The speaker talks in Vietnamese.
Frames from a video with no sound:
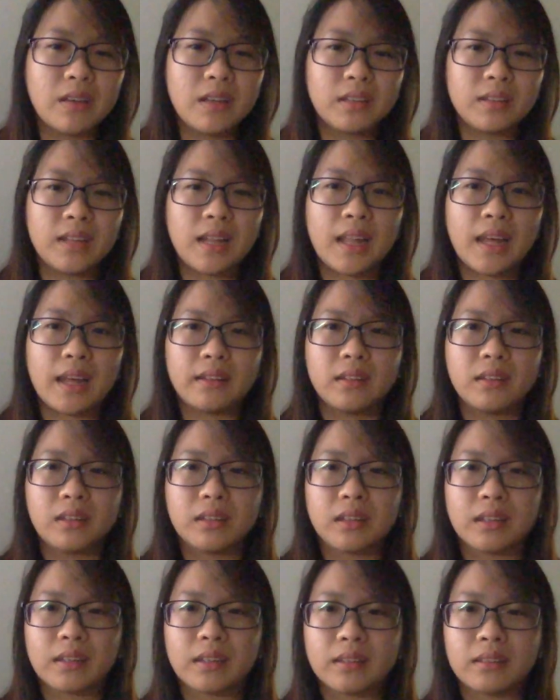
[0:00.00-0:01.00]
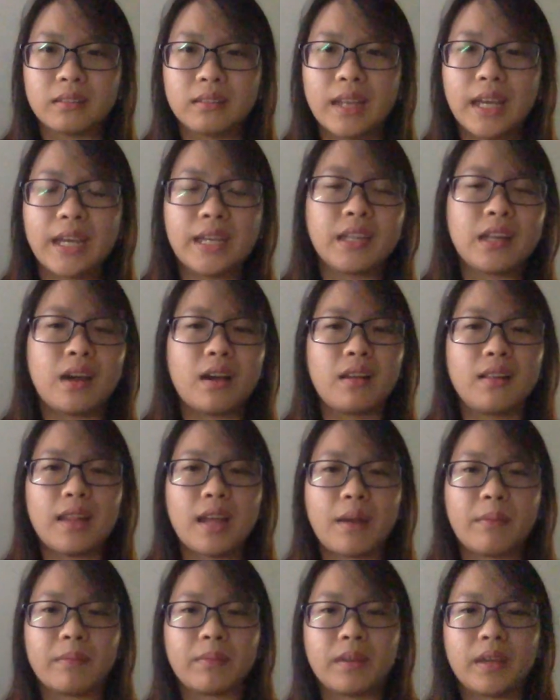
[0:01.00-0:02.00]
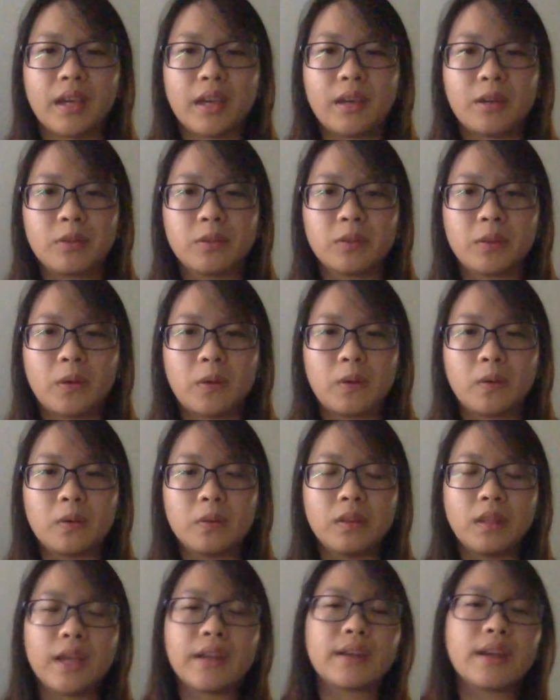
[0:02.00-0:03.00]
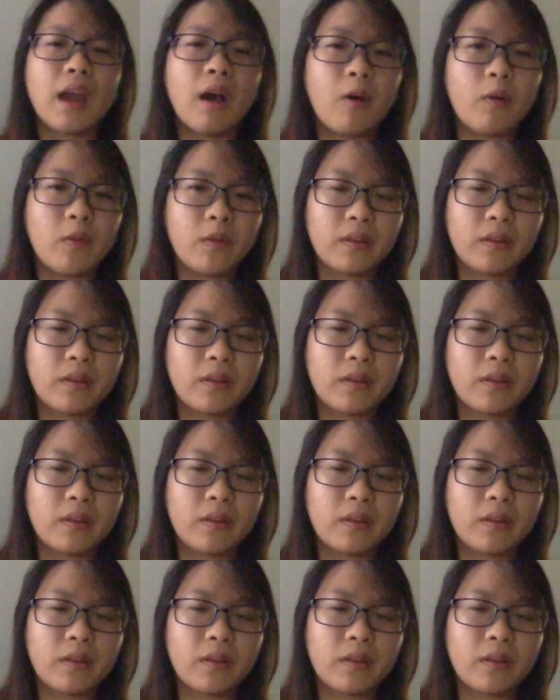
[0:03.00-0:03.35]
nên là đừng lấy nó làm cái yếu tố lên đầu